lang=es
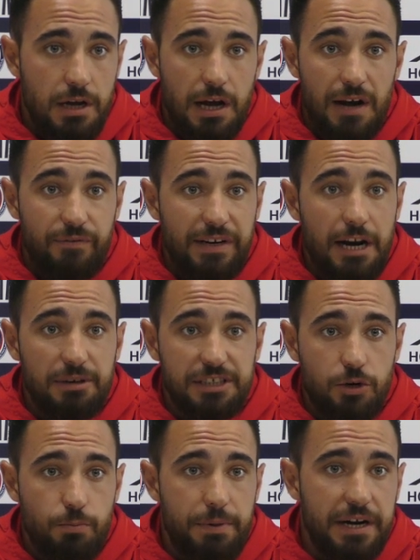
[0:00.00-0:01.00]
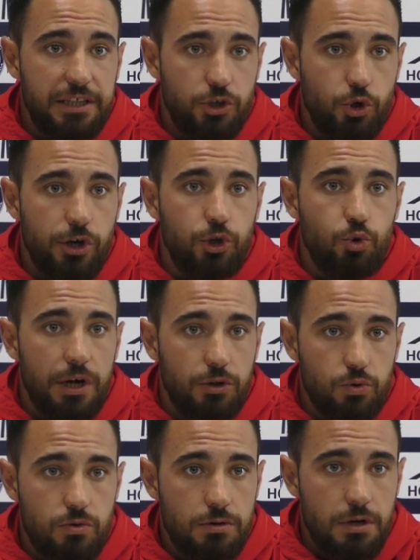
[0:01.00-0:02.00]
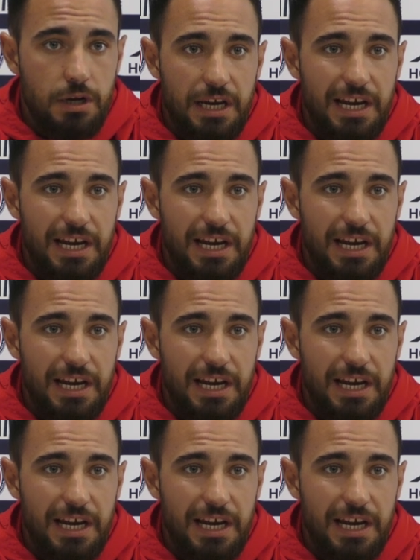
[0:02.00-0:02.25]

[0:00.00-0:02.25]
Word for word: Al final va a ser un partido de tú a tú